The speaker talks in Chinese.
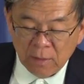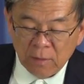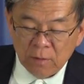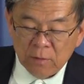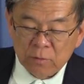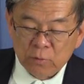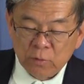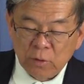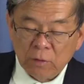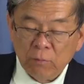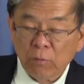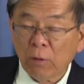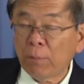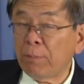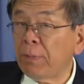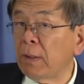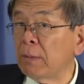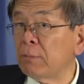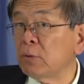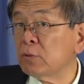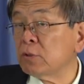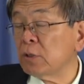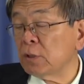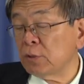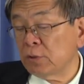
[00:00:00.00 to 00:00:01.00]
所以我
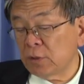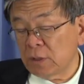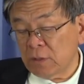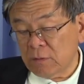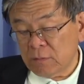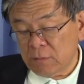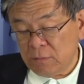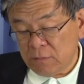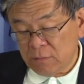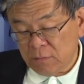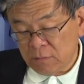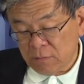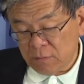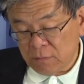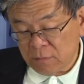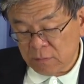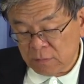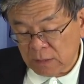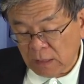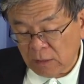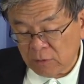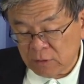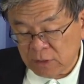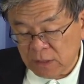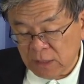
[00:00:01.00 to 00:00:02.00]
并不觉得需要
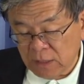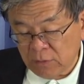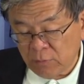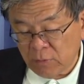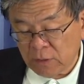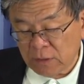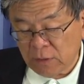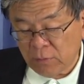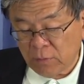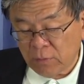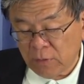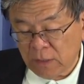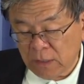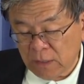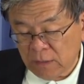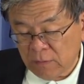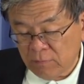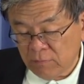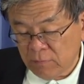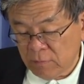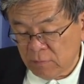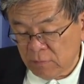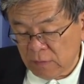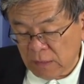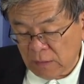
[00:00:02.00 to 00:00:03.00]
道歉或者会
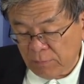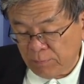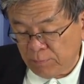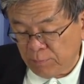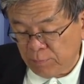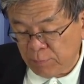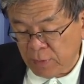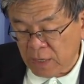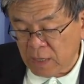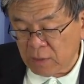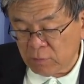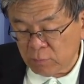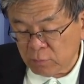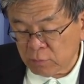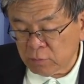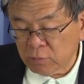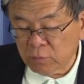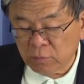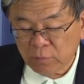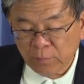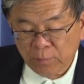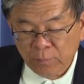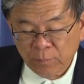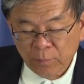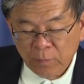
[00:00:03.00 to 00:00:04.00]
要辩
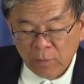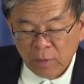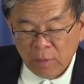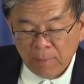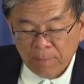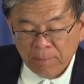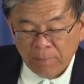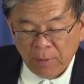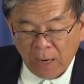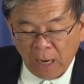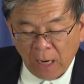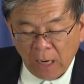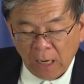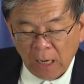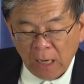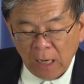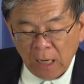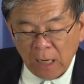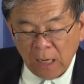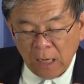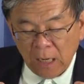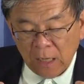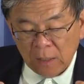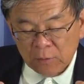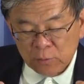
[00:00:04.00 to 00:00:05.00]
护，把
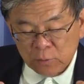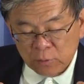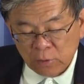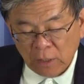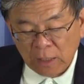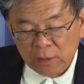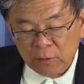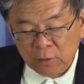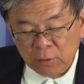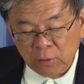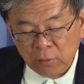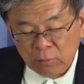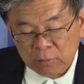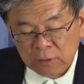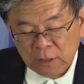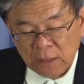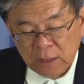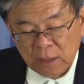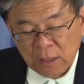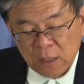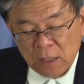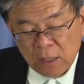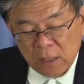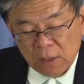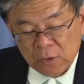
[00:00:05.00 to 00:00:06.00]
传统
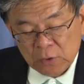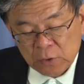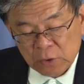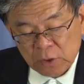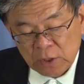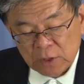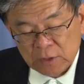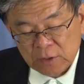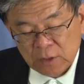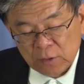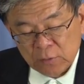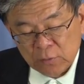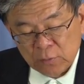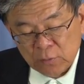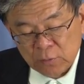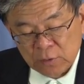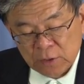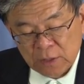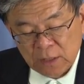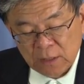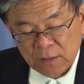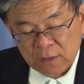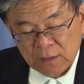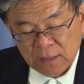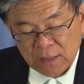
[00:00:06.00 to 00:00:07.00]
的圣经属
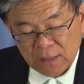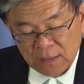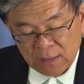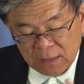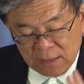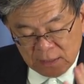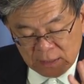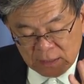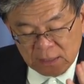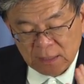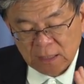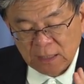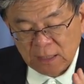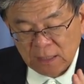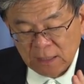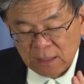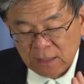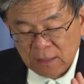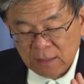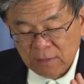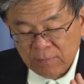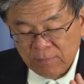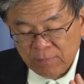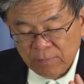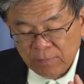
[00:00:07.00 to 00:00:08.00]
性的四个
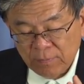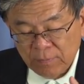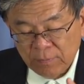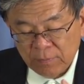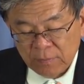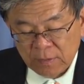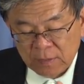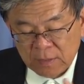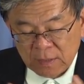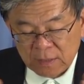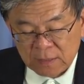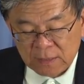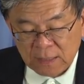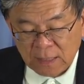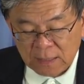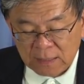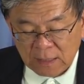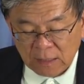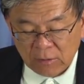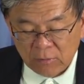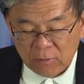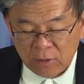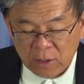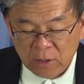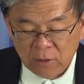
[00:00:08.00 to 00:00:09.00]
增加
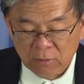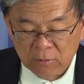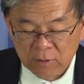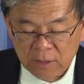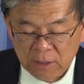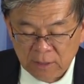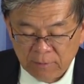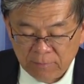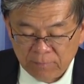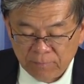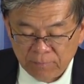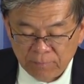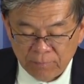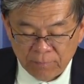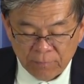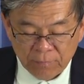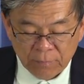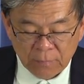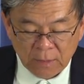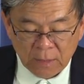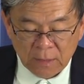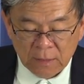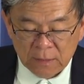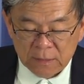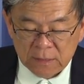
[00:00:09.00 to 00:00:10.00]
到六个，
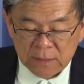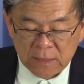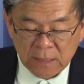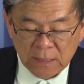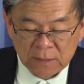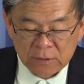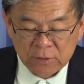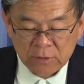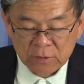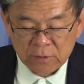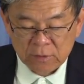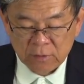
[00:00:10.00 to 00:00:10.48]
这样子